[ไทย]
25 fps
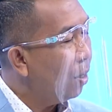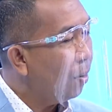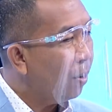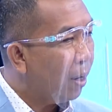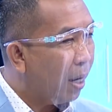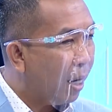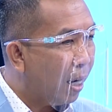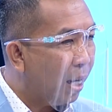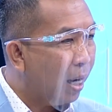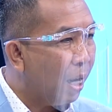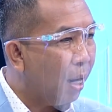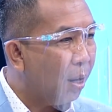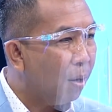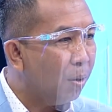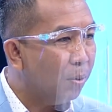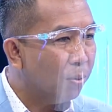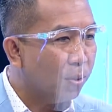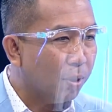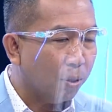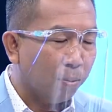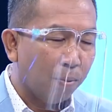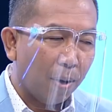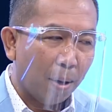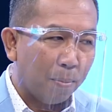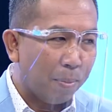คือเราเห็นแล้ว
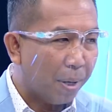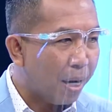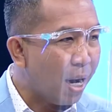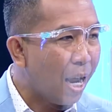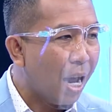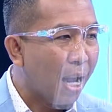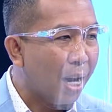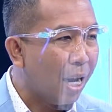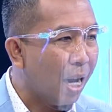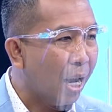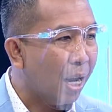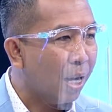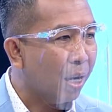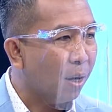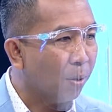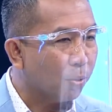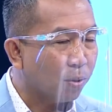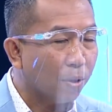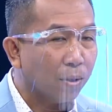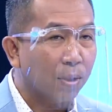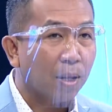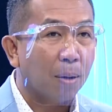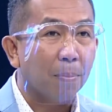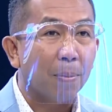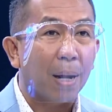รู้สึกว่าไม่ได้แล้วเรา
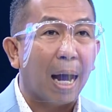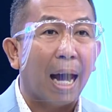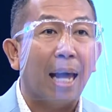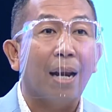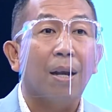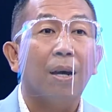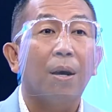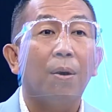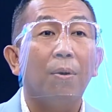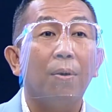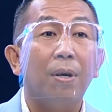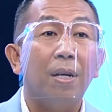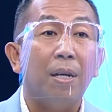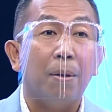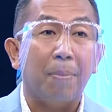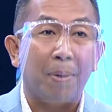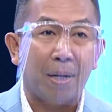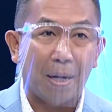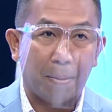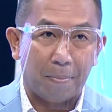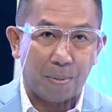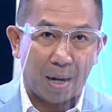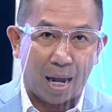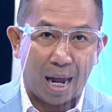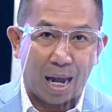ต้องทำงานแล้วเขาก็เลยไป
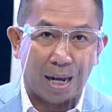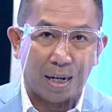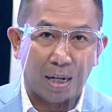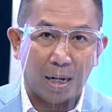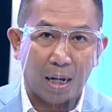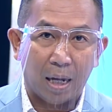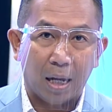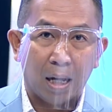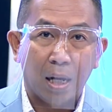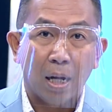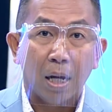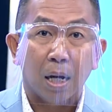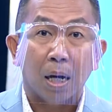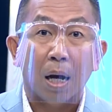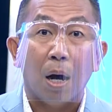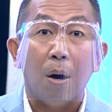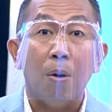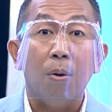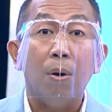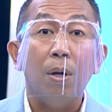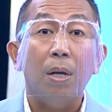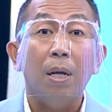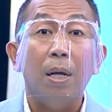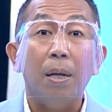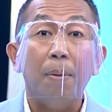ทำงานฮะ
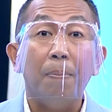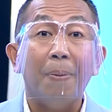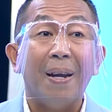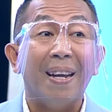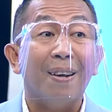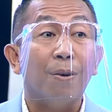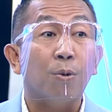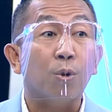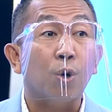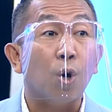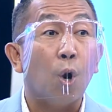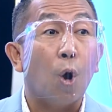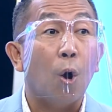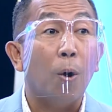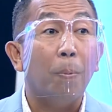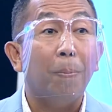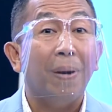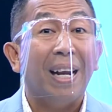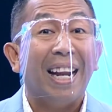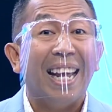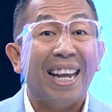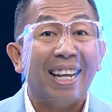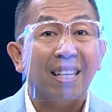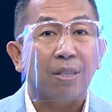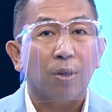เขาก็เลยไปร้อง
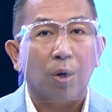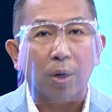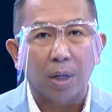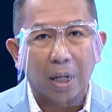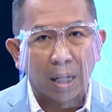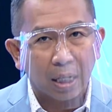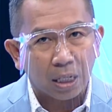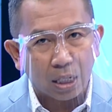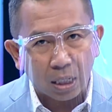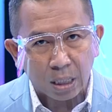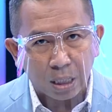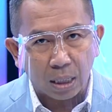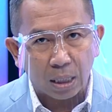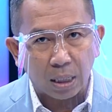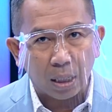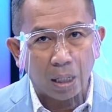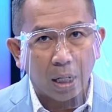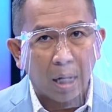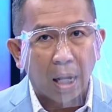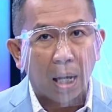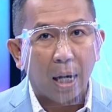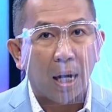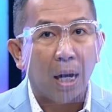เพลงตอนกลางคืน